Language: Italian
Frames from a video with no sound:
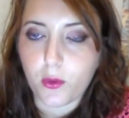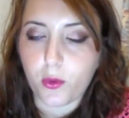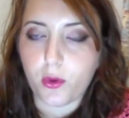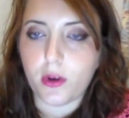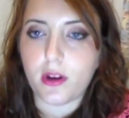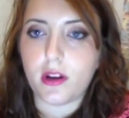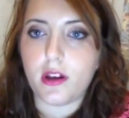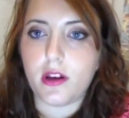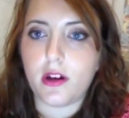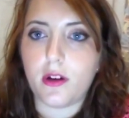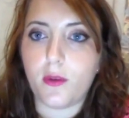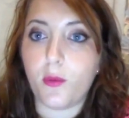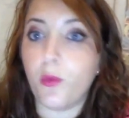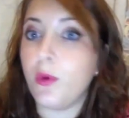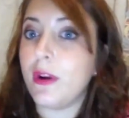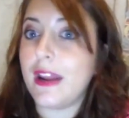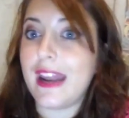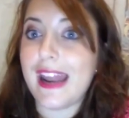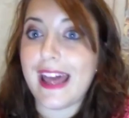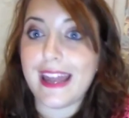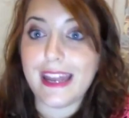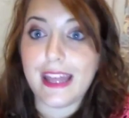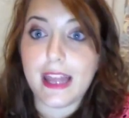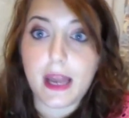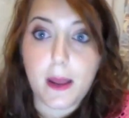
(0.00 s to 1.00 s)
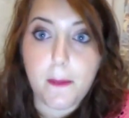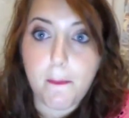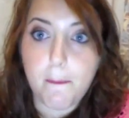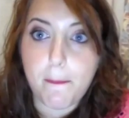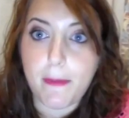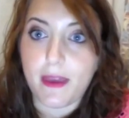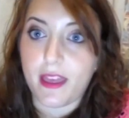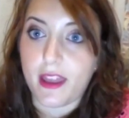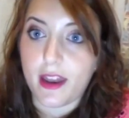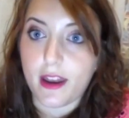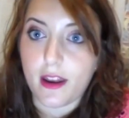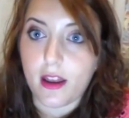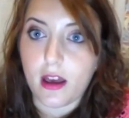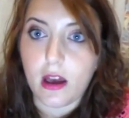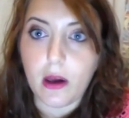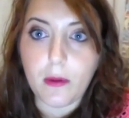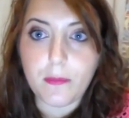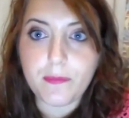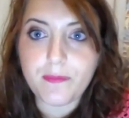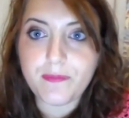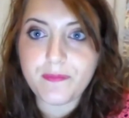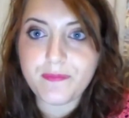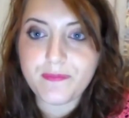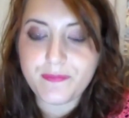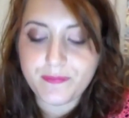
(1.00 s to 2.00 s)
con eh, un eyeliner in
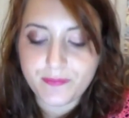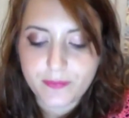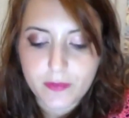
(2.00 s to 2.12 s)
penna